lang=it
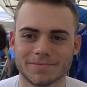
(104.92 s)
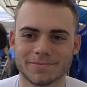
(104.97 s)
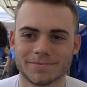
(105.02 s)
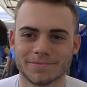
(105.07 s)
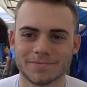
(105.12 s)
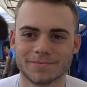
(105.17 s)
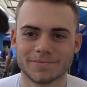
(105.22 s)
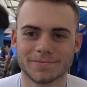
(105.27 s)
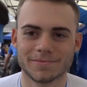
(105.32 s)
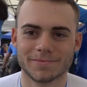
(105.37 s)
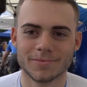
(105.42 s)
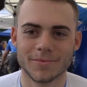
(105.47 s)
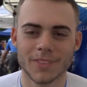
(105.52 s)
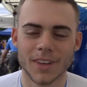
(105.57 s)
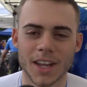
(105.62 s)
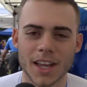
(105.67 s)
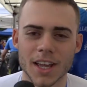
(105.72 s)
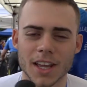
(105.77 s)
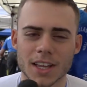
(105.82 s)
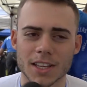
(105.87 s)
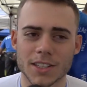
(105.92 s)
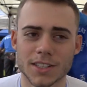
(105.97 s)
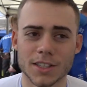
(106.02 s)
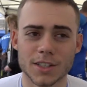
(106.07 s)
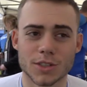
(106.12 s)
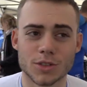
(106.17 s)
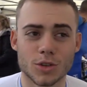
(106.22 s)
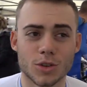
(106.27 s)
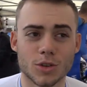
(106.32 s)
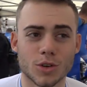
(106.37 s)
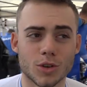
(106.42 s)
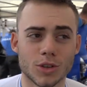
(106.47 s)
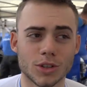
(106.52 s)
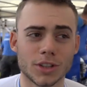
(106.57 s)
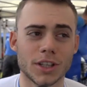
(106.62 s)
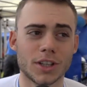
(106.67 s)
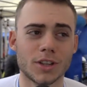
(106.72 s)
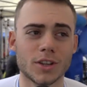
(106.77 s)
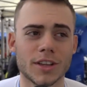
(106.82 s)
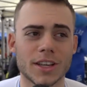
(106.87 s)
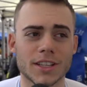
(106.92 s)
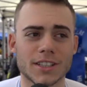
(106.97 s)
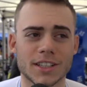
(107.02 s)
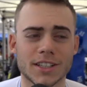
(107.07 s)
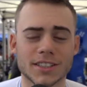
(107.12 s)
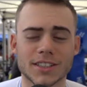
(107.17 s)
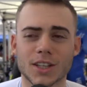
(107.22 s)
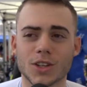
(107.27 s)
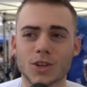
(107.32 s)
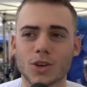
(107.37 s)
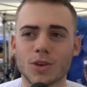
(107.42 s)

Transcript: del mondo. Sì, sono contento di essere stato